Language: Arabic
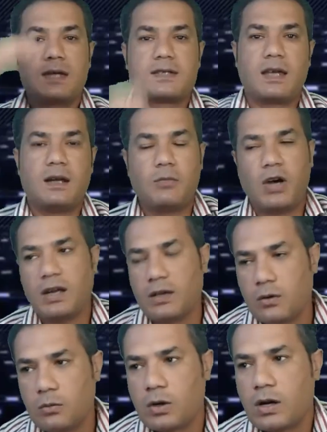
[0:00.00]
السلام
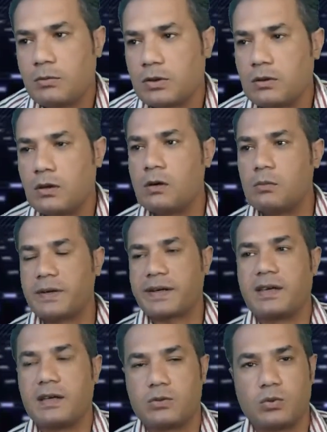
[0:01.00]
عليكم ورحمة الله
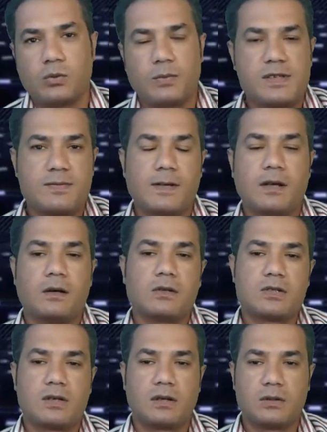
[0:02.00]
وبركاته بسم الله
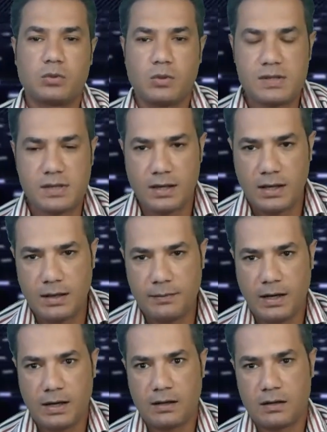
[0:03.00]
والصلاة
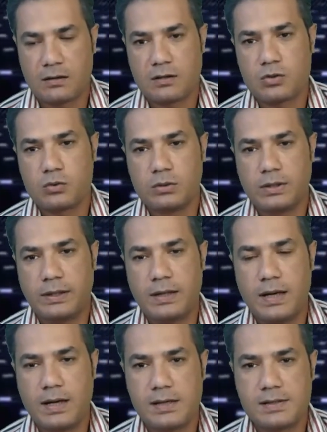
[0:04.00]
والسلام على رسول
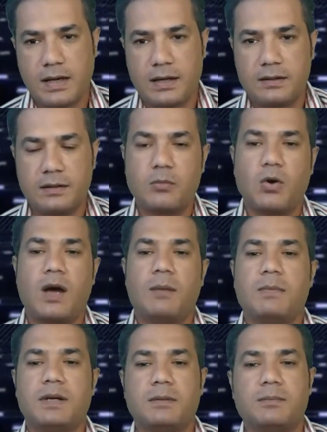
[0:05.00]
الله سيدنا
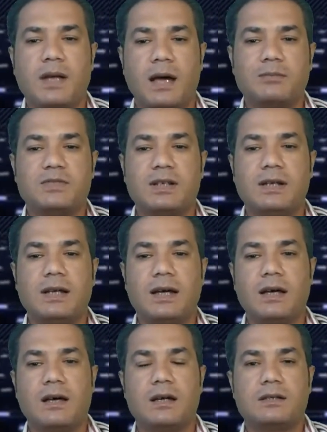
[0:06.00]
محمد بن عبد
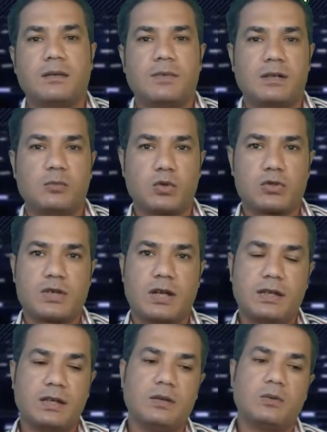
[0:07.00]
الله خاتم
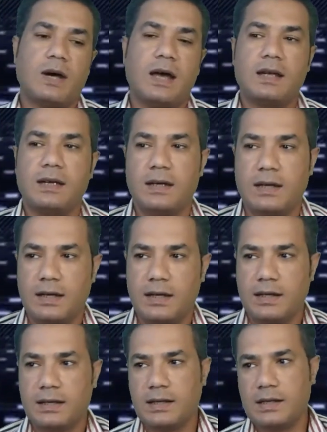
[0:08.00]
المرسلين وعلى
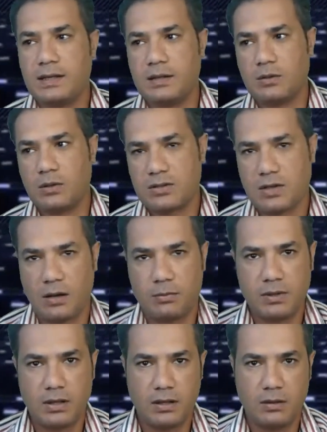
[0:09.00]
آله
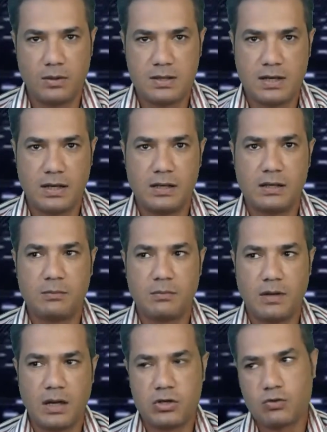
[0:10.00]
وصحبه
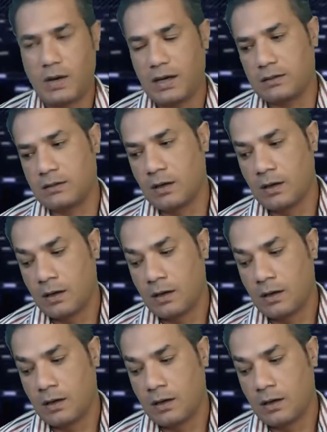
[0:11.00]
وسلم أجمعين